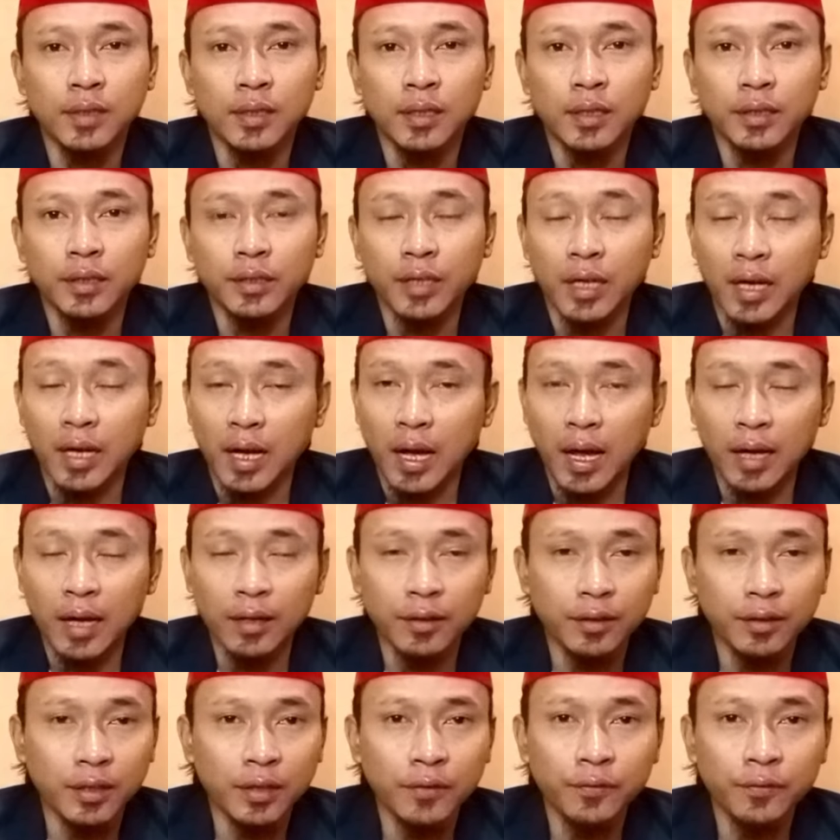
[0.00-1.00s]
yang
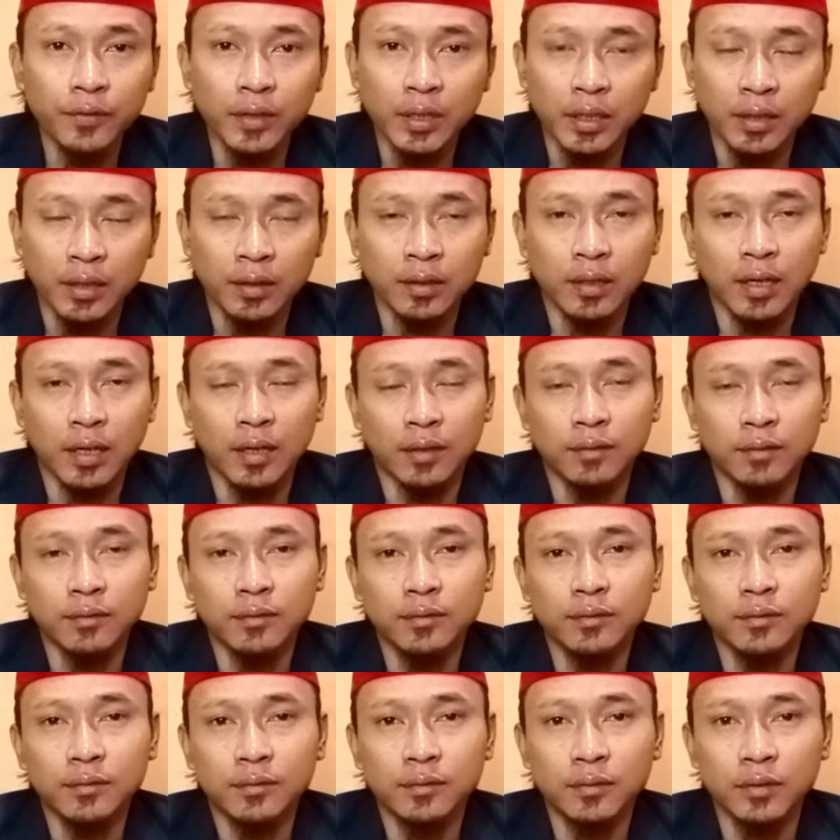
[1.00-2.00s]
Anda
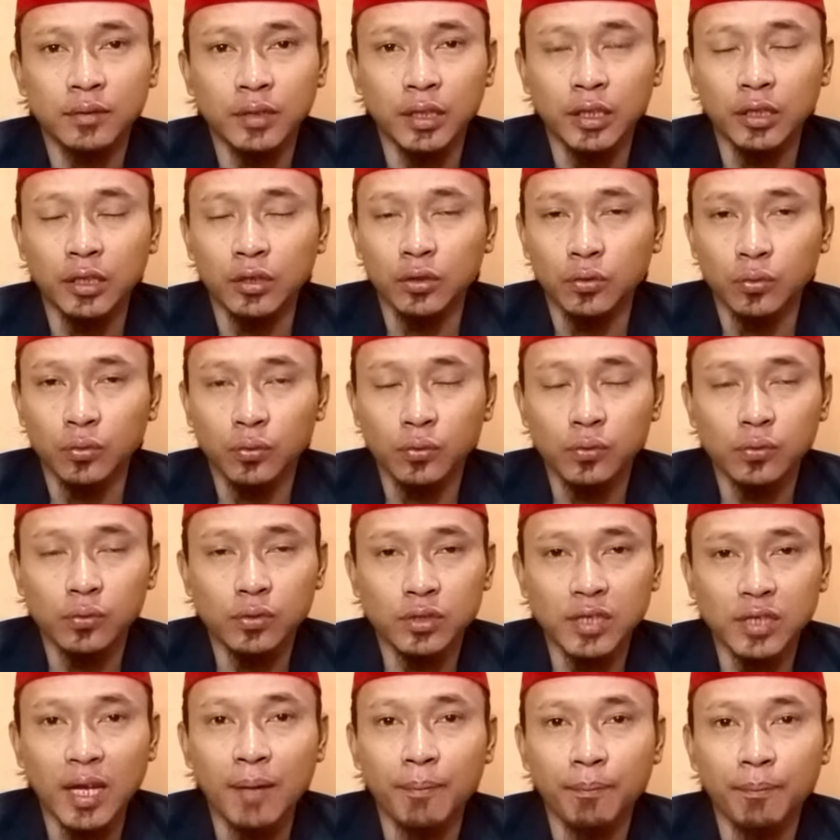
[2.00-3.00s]
wiridkan itu
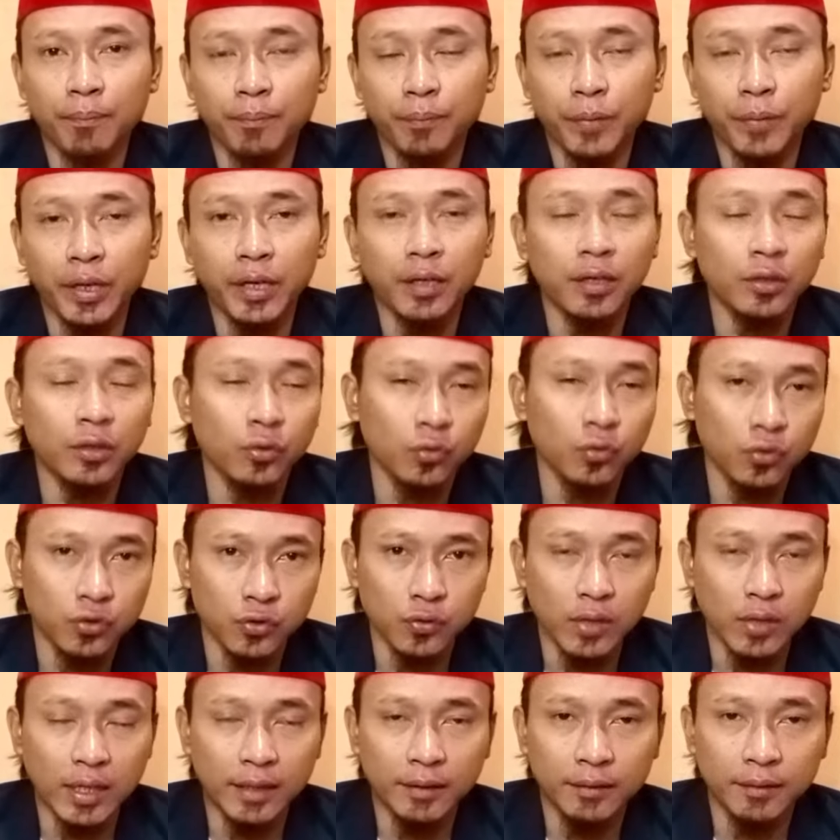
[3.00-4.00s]
sampai ke
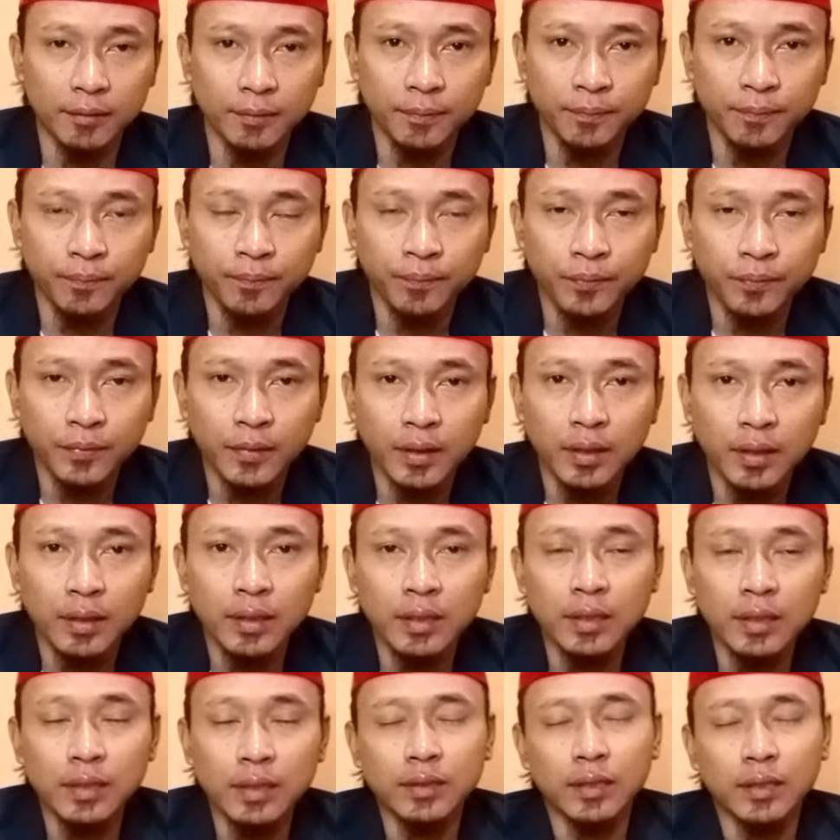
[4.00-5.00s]
tujuan.
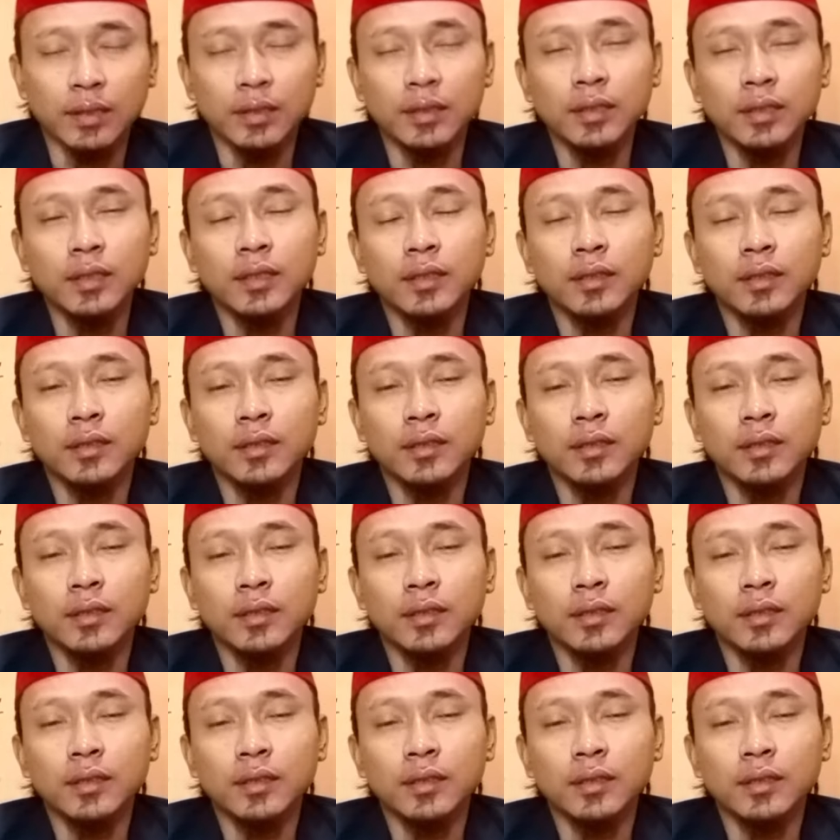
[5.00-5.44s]
Jadi,